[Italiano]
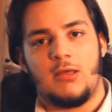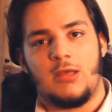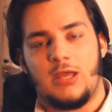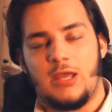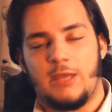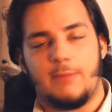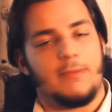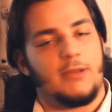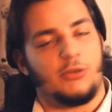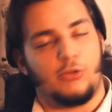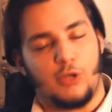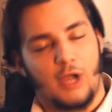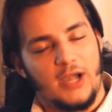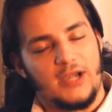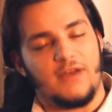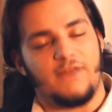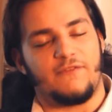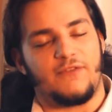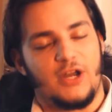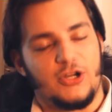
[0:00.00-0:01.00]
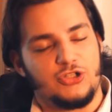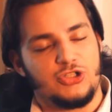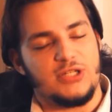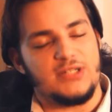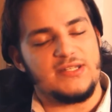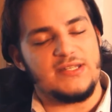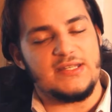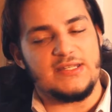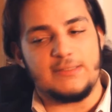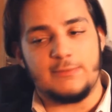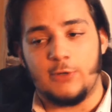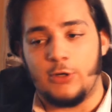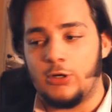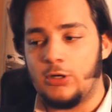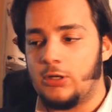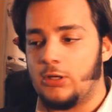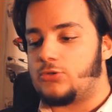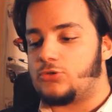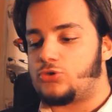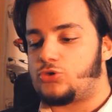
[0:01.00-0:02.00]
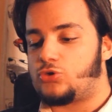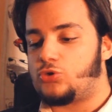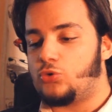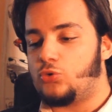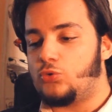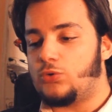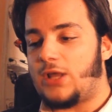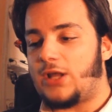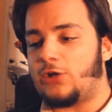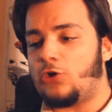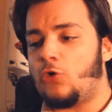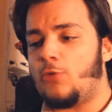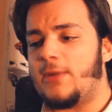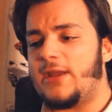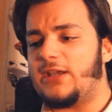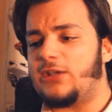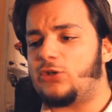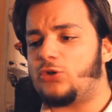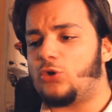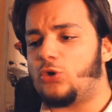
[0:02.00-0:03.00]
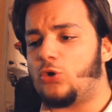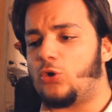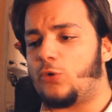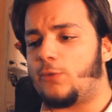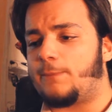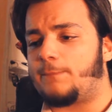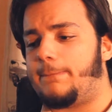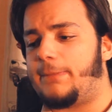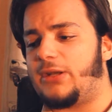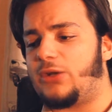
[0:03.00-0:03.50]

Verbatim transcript: e perdonate il francesismo, su un argomento